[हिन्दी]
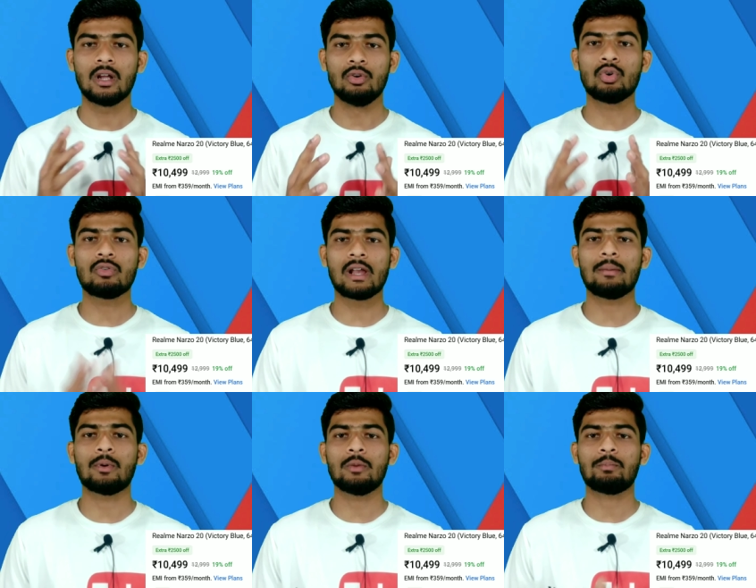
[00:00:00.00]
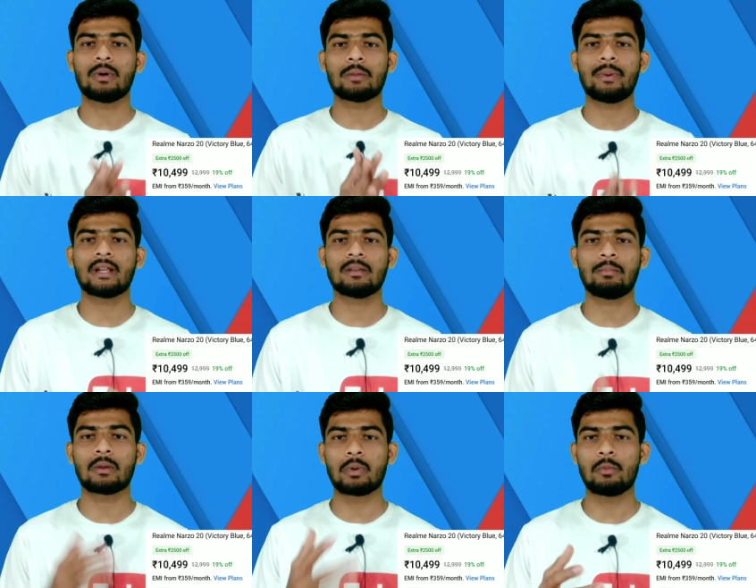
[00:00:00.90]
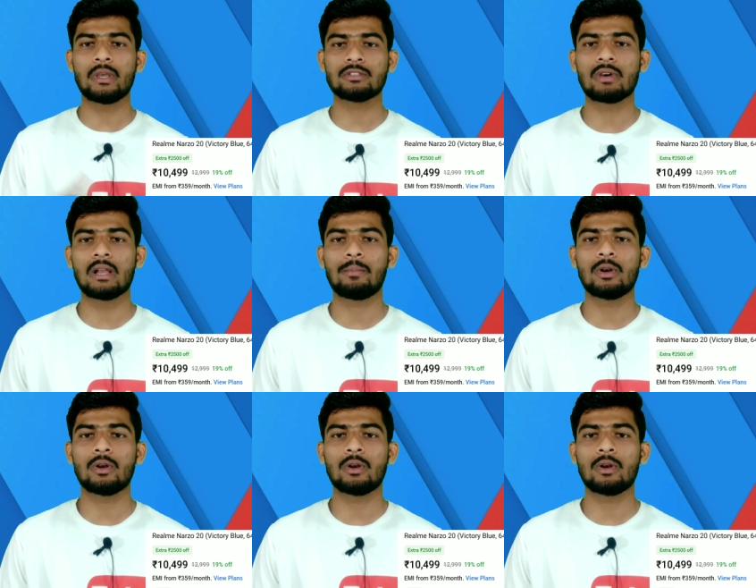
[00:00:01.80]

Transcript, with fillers: लुक वाला फ़ोन परफेक्ट परफॉर्मेंस वाला